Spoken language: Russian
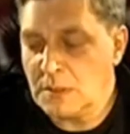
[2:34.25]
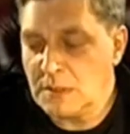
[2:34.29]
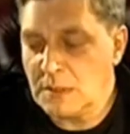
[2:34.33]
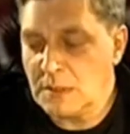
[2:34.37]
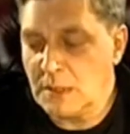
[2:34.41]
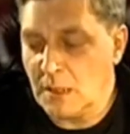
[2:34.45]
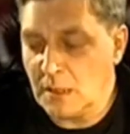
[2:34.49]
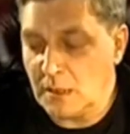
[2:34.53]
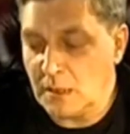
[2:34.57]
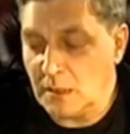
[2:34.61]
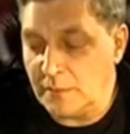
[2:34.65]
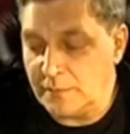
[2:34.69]

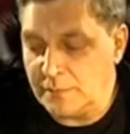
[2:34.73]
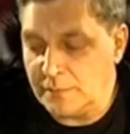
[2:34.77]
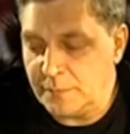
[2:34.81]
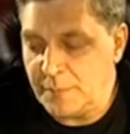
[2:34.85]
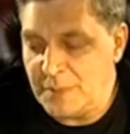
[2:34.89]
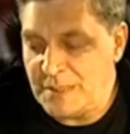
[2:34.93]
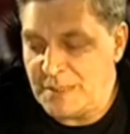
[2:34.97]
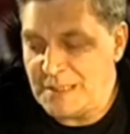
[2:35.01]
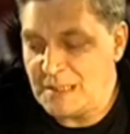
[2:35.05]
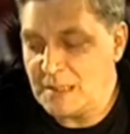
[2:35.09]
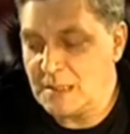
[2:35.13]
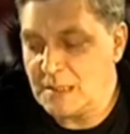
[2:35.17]
Церковь,
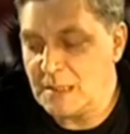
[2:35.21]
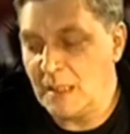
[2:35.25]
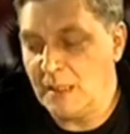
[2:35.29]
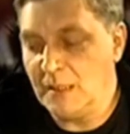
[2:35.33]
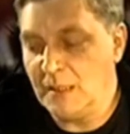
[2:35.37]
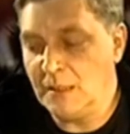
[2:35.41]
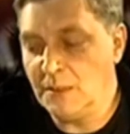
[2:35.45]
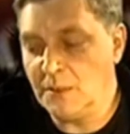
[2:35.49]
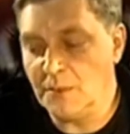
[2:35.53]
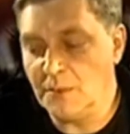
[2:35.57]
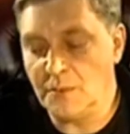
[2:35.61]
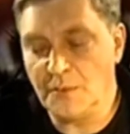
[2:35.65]

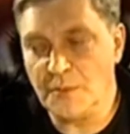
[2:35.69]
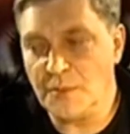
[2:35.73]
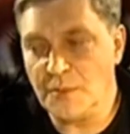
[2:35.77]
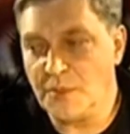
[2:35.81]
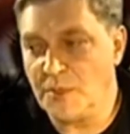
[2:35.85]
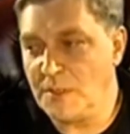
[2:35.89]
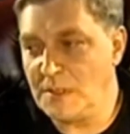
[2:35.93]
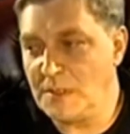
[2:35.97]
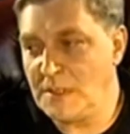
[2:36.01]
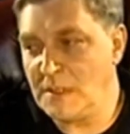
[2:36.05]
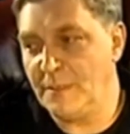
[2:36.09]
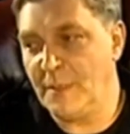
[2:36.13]

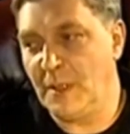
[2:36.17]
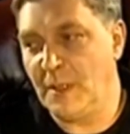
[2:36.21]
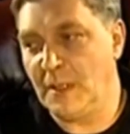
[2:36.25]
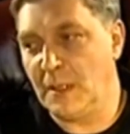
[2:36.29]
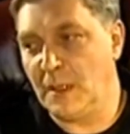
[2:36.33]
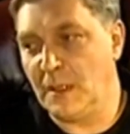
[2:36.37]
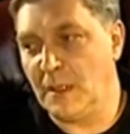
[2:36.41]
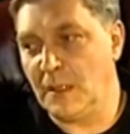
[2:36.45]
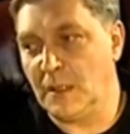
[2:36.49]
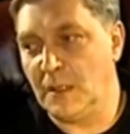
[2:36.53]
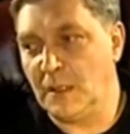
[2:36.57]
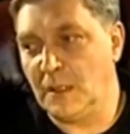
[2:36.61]
позиционирующая себя
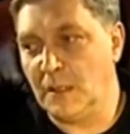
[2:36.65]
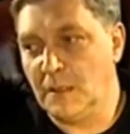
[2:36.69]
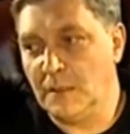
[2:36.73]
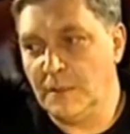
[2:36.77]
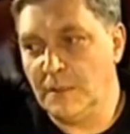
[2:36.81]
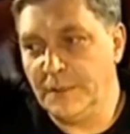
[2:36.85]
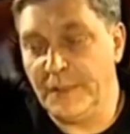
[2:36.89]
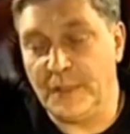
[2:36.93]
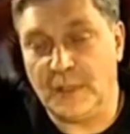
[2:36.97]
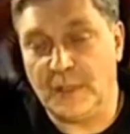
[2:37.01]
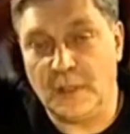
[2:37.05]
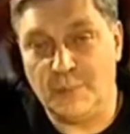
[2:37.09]
как
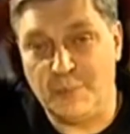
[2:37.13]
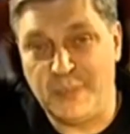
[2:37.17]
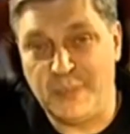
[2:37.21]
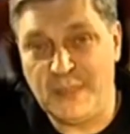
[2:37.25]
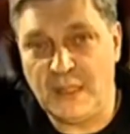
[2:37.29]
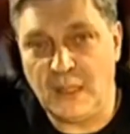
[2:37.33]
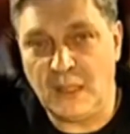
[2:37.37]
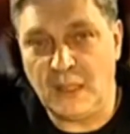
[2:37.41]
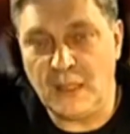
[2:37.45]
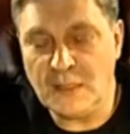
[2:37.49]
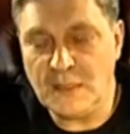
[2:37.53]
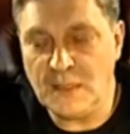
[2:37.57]
некая
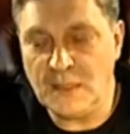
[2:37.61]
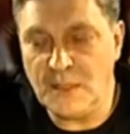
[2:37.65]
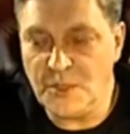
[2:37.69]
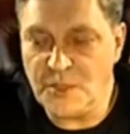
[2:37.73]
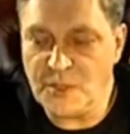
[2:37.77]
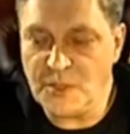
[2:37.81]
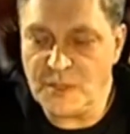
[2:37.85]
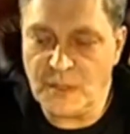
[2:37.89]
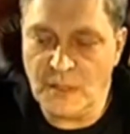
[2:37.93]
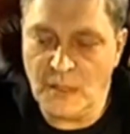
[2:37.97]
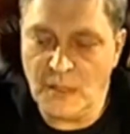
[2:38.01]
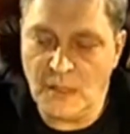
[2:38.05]

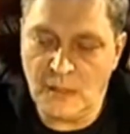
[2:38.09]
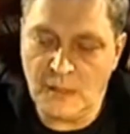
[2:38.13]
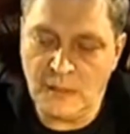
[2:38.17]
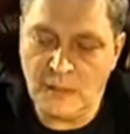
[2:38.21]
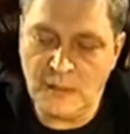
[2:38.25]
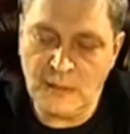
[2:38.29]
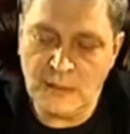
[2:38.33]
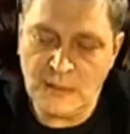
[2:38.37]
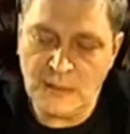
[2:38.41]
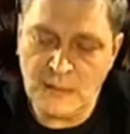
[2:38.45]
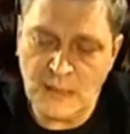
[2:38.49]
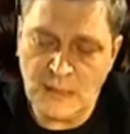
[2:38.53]
патриотическая
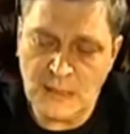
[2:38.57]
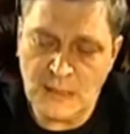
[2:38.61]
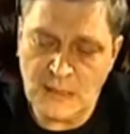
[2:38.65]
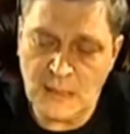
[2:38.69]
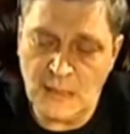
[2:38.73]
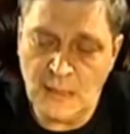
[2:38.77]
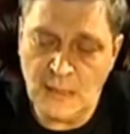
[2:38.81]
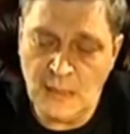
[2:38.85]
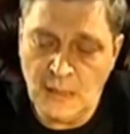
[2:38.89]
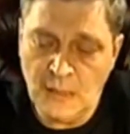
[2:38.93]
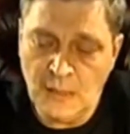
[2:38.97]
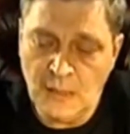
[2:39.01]

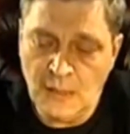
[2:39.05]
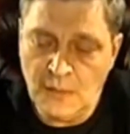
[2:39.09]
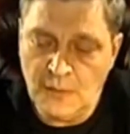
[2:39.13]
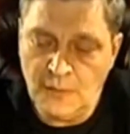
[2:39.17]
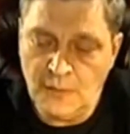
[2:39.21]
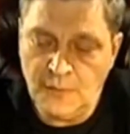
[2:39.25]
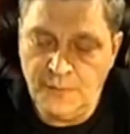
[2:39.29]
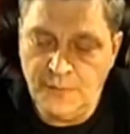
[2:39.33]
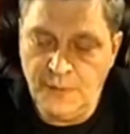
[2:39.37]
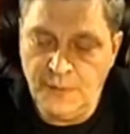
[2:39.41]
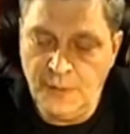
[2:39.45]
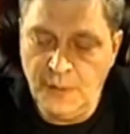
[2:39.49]
организация,
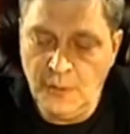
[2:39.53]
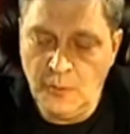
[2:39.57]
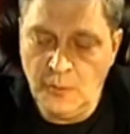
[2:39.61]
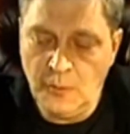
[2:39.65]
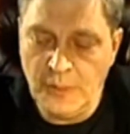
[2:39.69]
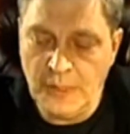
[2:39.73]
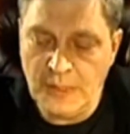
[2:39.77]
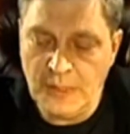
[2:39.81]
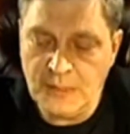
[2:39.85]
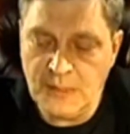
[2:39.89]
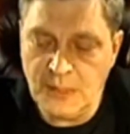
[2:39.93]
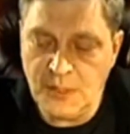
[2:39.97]
в
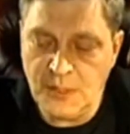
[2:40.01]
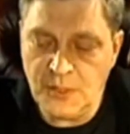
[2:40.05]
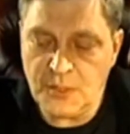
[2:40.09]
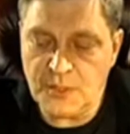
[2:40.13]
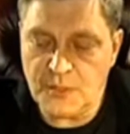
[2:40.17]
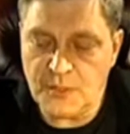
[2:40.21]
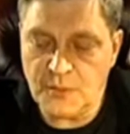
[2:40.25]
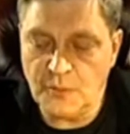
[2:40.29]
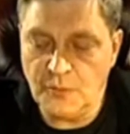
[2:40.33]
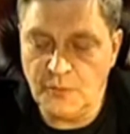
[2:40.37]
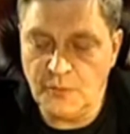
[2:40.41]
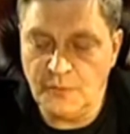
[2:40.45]
Великую
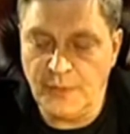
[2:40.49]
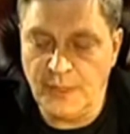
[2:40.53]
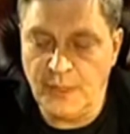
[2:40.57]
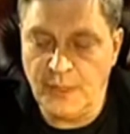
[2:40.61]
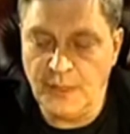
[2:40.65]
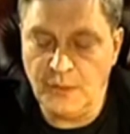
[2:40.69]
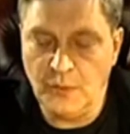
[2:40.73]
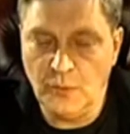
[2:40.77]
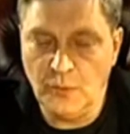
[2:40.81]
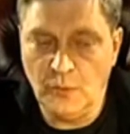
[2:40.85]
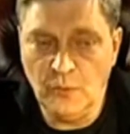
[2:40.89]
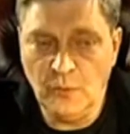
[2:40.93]
Отечественную
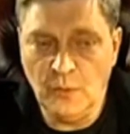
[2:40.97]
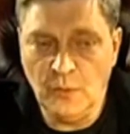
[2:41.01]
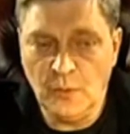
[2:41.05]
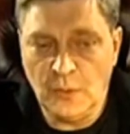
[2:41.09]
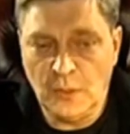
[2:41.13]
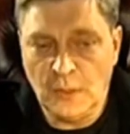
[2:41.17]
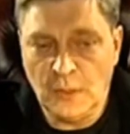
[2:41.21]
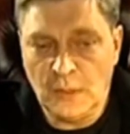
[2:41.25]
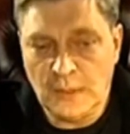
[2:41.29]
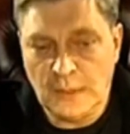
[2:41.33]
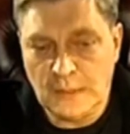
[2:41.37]
войну,